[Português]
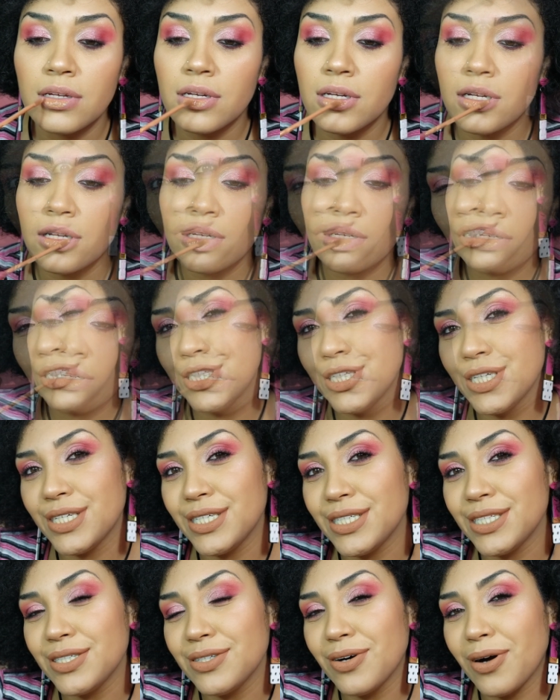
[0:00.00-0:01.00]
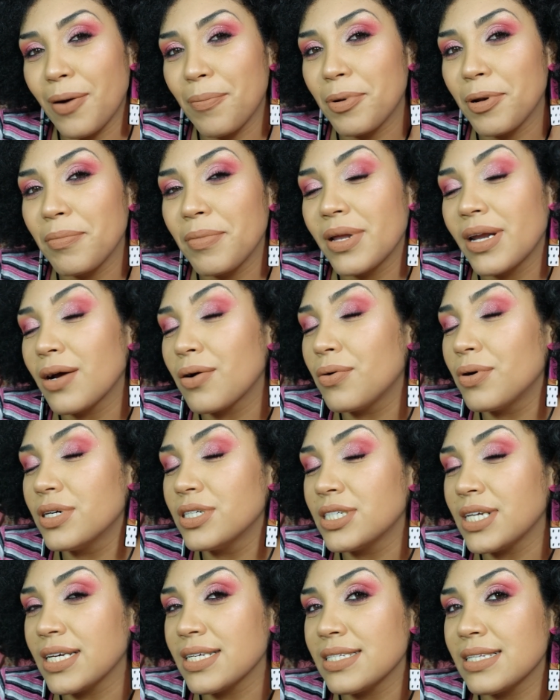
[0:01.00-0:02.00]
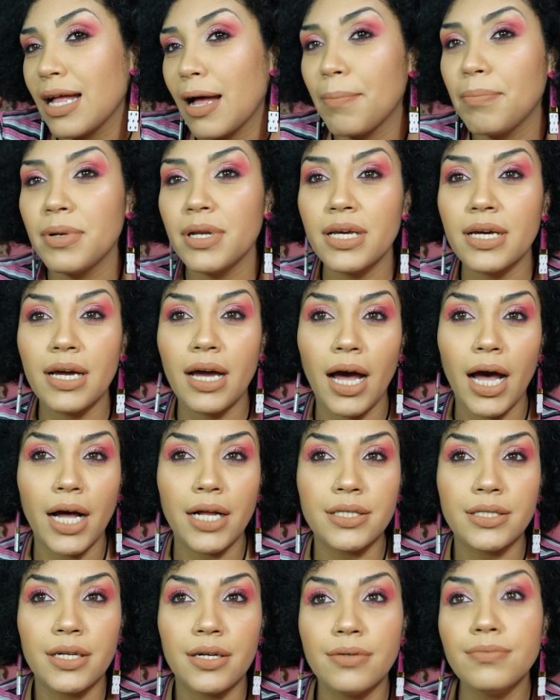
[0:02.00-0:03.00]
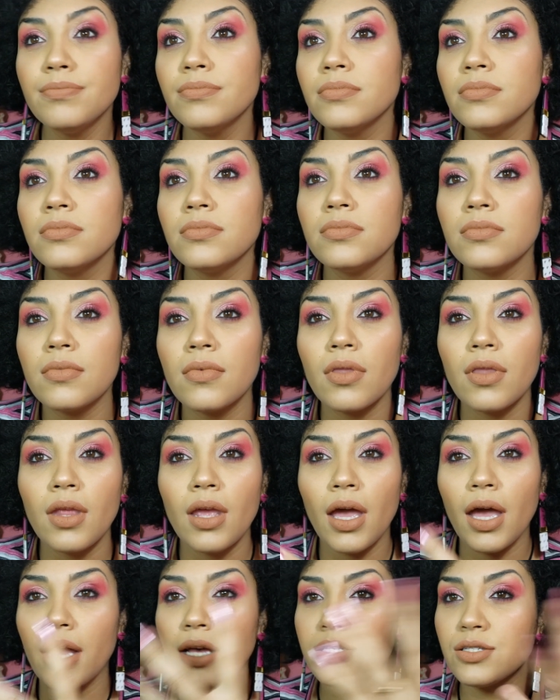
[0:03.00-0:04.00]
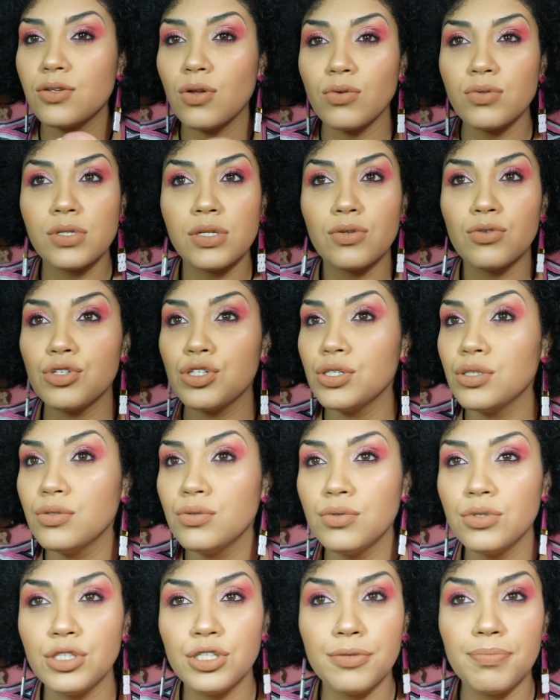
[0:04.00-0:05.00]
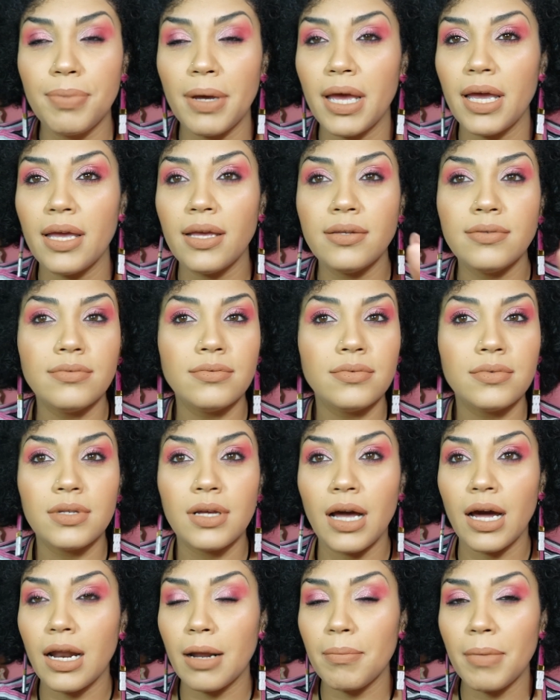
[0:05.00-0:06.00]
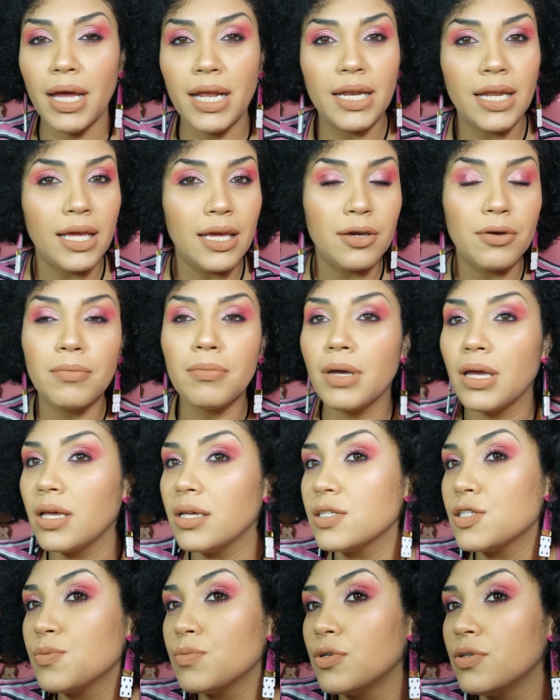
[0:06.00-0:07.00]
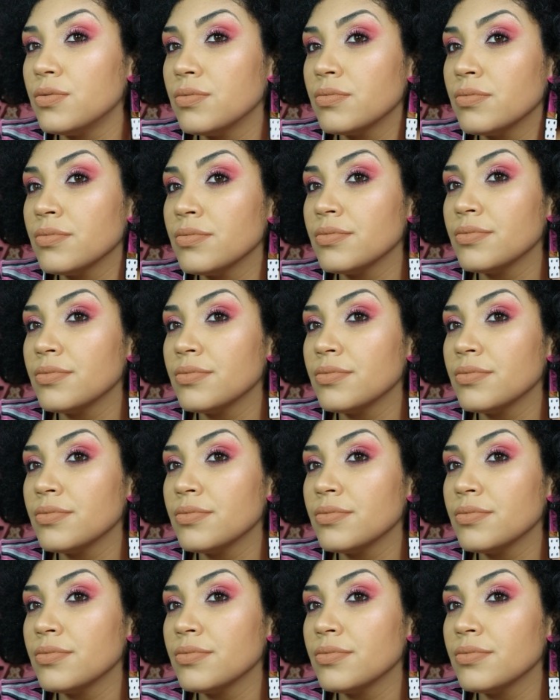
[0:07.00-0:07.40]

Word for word: Prontinho, a primeira cor já está aplicada. É esse tomzinho de nude bem caramelinho mesmo.